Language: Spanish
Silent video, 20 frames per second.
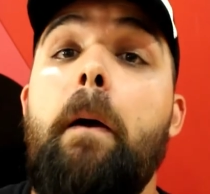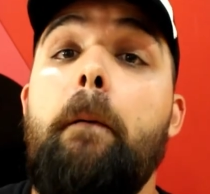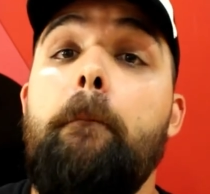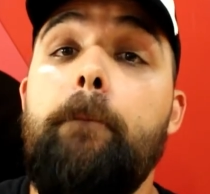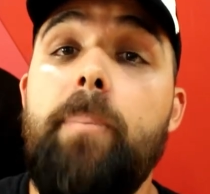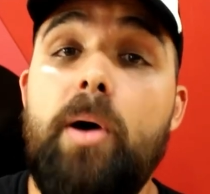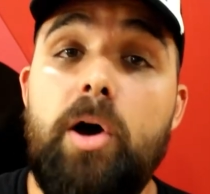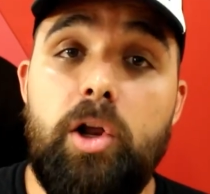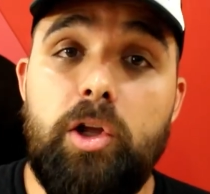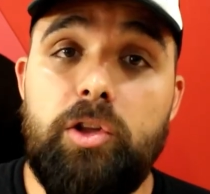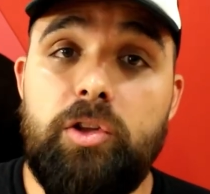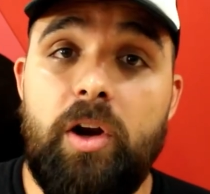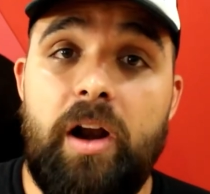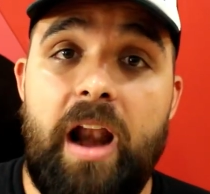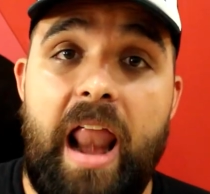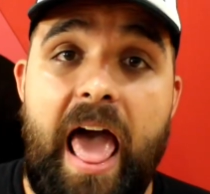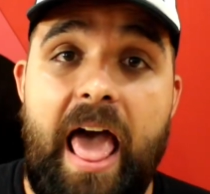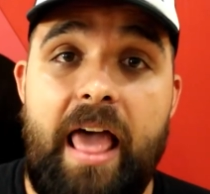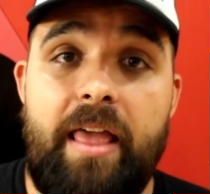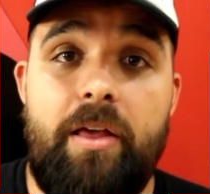Por otro
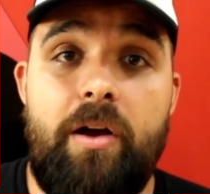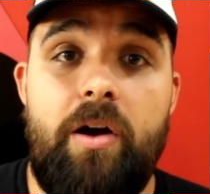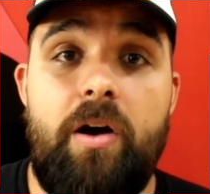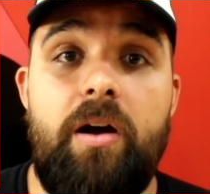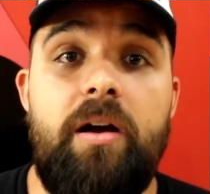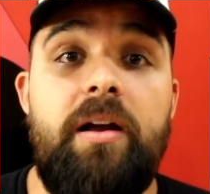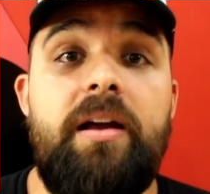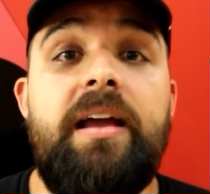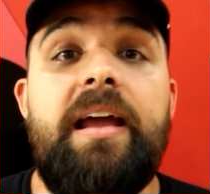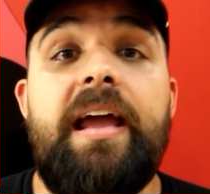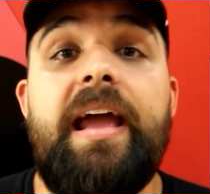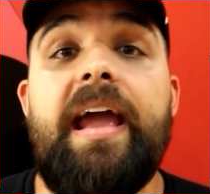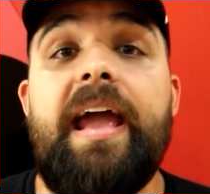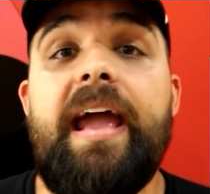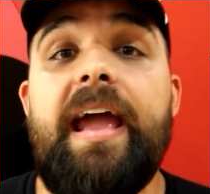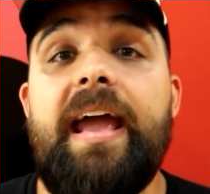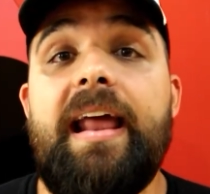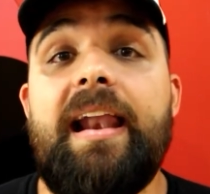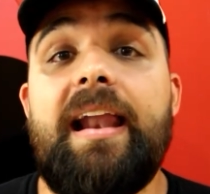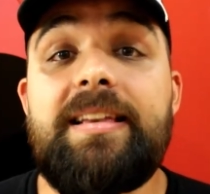lado,
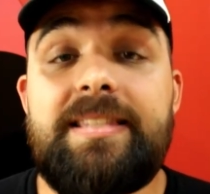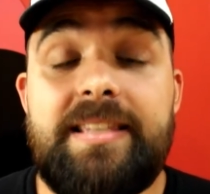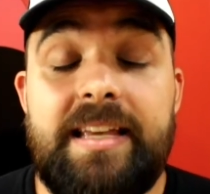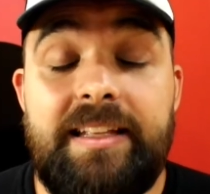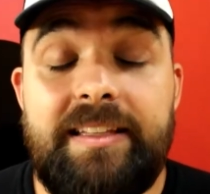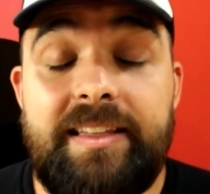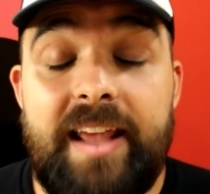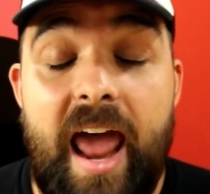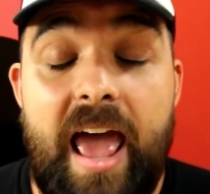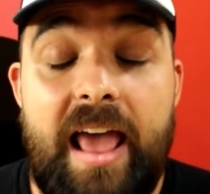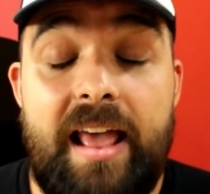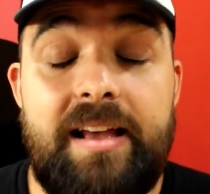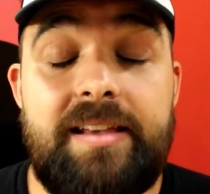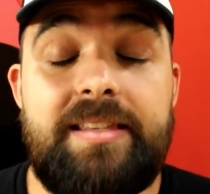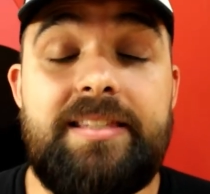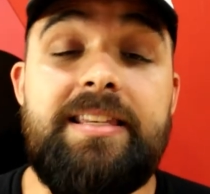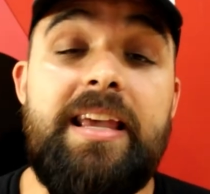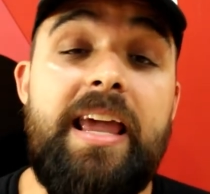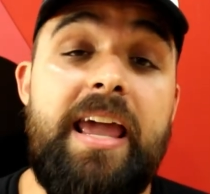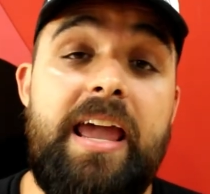eh, las entradas,
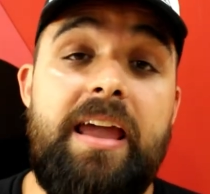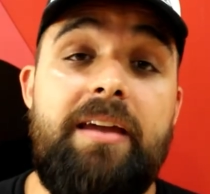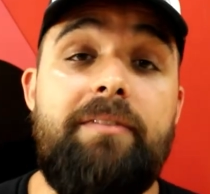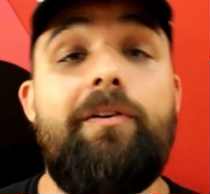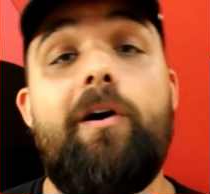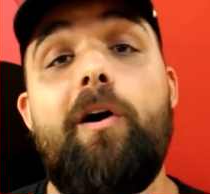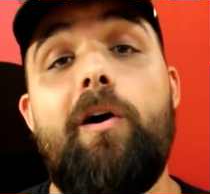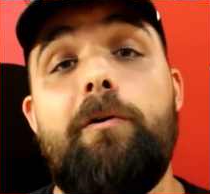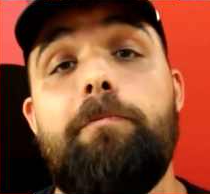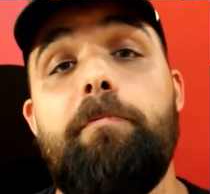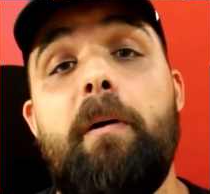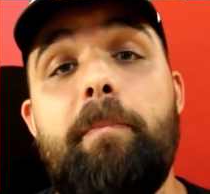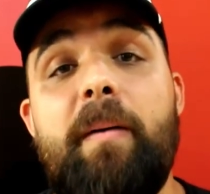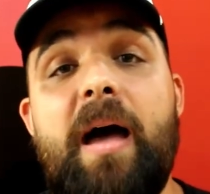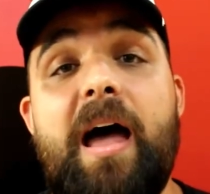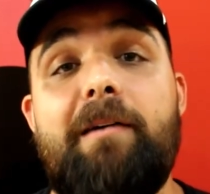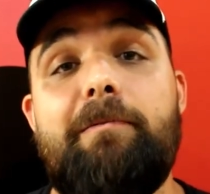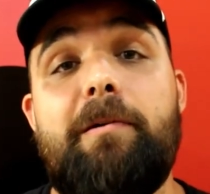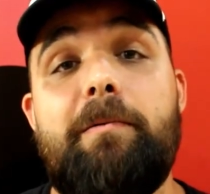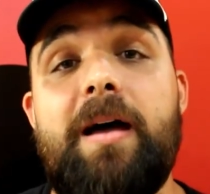sí, vos,
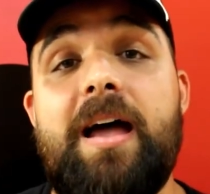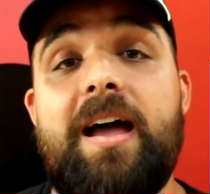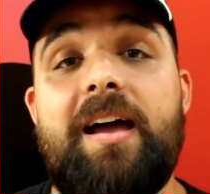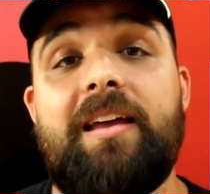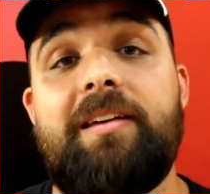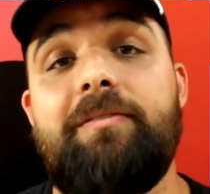papá, mamá,